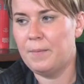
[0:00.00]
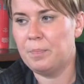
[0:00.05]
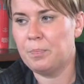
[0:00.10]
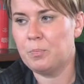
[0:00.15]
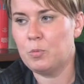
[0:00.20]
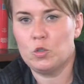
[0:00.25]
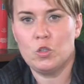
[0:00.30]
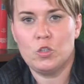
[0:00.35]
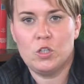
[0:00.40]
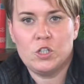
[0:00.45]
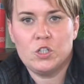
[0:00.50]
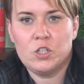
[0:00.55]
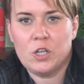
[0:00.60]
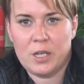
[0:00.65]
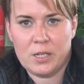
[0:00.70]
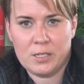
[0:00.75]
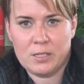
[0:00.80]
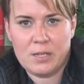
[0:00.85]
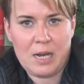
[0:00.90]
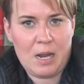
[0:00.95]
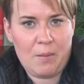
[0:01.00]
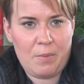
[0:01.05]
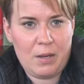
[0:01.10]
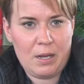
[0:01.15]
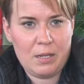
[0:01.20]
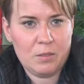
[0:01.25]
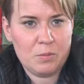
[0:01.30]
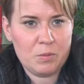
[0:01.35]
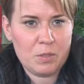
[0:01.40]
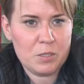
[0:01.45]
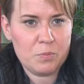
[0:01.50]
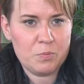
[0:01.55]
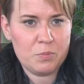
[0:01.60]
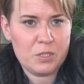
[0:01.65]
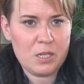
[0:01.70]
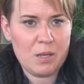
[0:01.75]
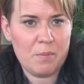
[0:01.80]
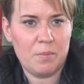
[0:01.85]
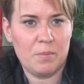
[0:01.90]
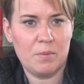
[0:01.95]
bo to też nie jest dramat, jest
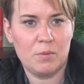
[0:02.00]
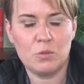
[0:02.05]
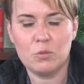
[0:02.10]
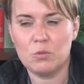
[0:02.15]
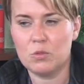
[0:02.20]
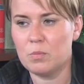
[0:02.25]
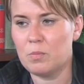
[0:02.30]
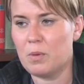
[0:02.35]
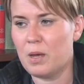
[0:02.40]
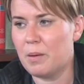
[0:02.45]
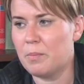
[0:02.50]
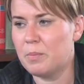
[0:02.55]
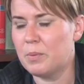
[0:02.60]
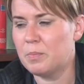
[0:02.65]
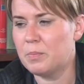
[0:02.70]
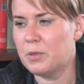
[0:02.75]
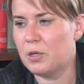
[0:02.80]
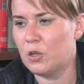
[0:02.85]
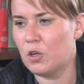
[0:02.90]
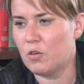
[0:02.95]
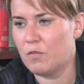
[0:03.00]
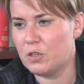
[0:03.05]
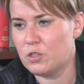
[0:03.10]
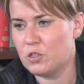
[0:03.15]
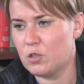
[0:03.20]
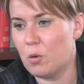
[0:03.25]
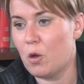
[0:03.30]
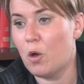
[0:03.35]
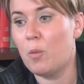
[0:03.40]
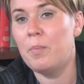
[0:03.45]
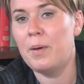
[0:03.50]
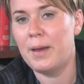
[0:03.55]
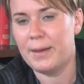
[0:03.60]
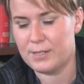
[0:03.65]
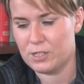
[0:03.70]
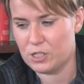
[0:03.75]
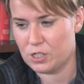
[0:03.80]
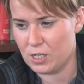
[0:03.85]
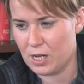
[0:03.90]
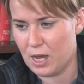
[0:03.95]
psem, który ma pilnować
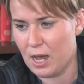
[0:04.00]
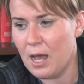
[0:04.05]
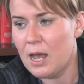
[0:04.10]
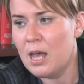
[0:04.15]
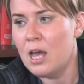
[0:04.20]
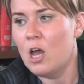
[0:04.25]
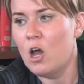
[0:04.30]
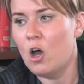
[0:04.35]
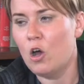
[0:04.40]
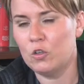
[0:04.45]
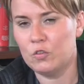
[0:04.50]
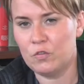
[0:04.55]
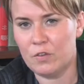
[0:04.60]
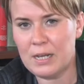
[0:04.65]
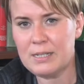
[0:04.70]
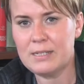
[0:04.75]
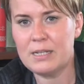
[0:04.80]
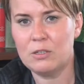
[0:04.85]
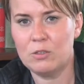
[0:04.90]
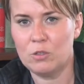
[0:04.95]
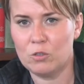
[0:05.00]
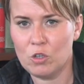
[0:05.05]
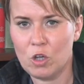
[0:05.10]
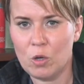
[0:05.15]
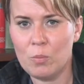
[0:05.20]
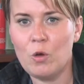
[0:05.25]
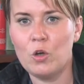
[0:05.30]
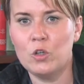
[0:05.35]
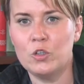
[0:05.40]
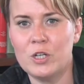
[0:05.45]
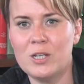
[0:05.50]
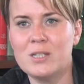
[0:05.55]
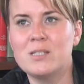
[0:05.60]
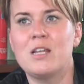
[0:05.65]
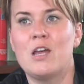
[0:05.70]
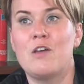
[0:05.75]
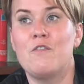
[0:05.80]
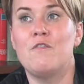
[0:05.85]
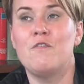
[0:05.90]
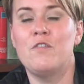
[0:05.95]
obejścia, on wraca do domu, on
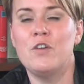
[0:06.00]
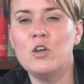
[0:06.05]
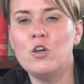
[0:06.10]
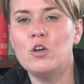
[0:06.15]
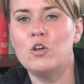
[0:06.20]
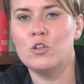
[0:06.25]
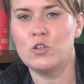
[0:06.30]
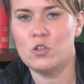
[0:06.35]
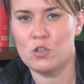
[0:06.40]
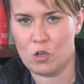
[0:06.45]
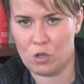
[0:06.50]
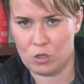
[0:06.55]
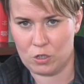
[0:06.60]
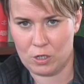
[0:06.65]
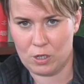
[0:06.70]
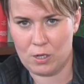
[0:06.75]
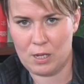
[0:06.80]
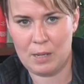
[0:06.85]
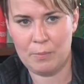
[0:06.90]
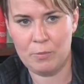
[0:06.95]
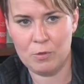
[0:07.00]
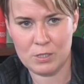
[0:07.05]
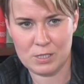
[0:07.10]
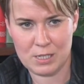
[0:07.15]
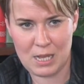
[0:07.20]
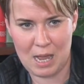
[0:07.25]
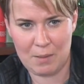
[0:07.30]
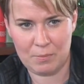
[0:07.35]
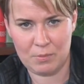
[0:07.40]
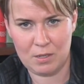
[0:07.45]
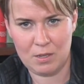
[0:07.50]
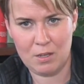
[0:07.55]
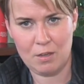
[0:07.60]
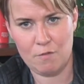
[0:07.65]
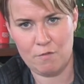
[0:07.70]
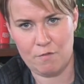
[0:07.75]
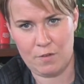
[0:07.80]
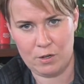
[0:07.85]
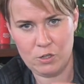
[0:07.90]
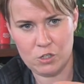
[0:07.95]
jest wykończony emocjami,
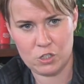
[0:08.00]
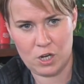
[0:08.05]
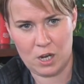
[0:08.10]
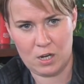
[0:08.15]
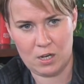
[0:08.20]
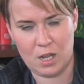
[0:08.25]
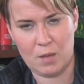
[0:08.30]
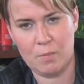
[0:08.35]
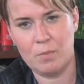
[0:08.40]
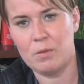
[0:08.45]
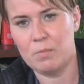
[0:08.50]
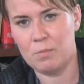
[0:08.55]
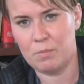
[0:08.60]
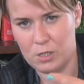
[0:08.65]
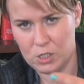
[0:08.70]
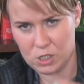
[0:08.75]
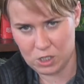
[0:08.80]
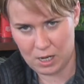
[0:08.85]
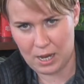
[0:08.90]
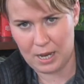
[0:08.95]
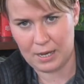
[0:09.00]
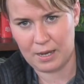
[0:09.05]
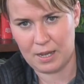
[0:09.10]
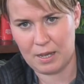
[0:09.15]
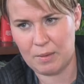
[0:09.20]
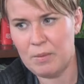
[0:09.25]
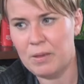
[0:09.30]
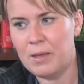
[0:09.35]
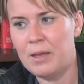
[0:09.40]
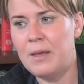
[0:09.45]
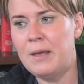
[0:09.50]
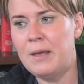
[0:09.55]
węszeniem, myśleniem.